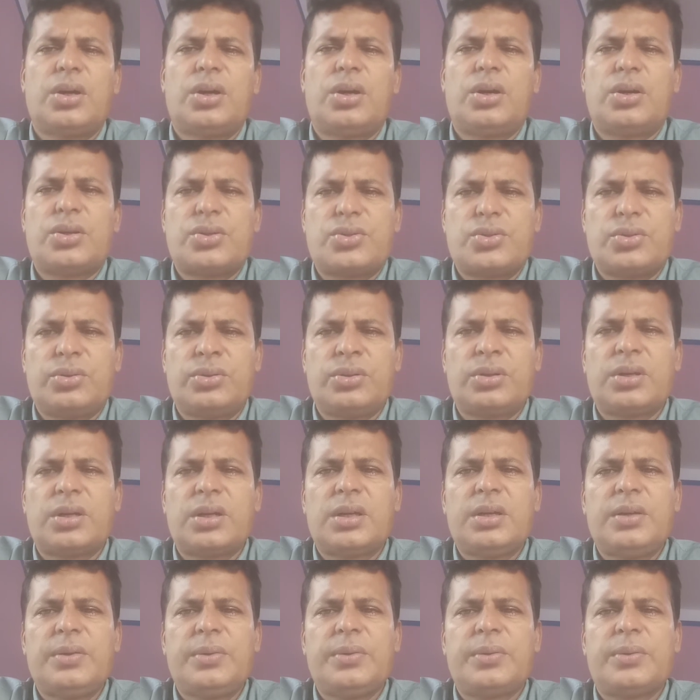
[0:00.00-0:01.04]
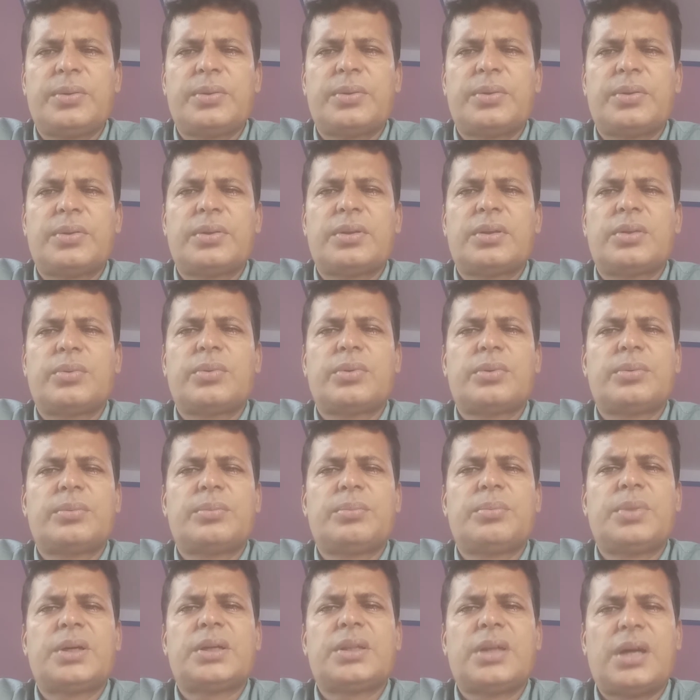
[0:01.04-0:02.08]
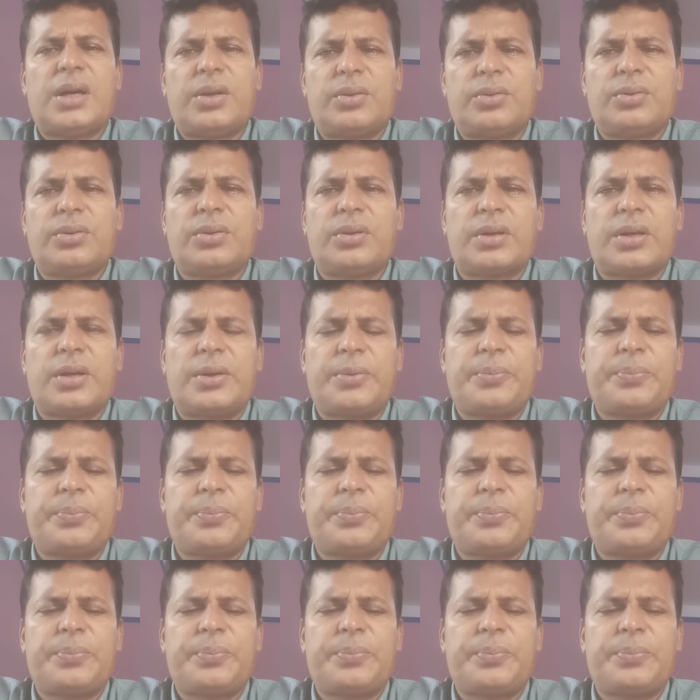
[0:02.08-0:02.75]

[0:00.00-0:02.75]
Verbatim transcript: অর্জন করা বা ধারণ করা